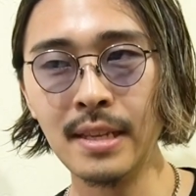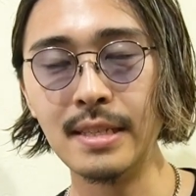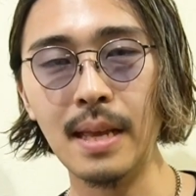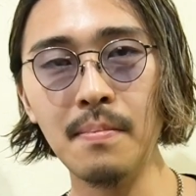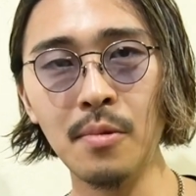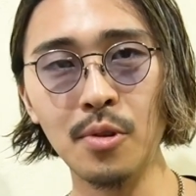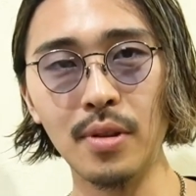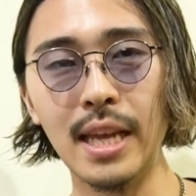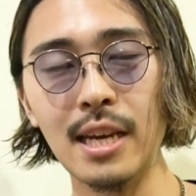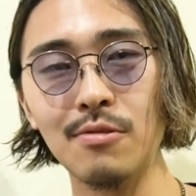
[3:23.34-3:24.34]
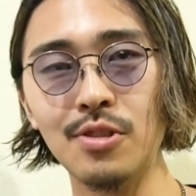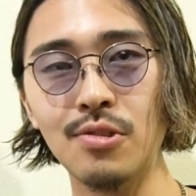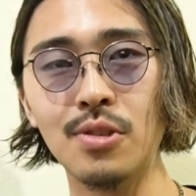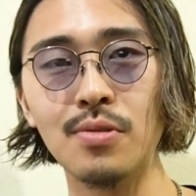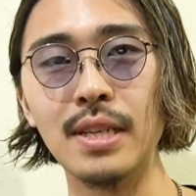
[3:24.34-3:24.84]
専門と大学の
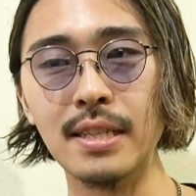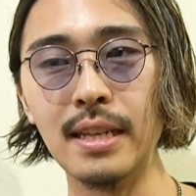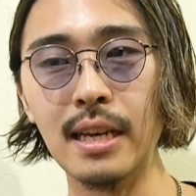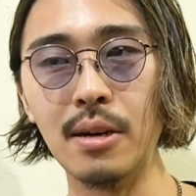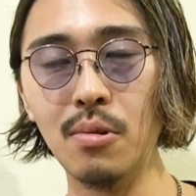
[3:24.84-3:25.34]
就職率で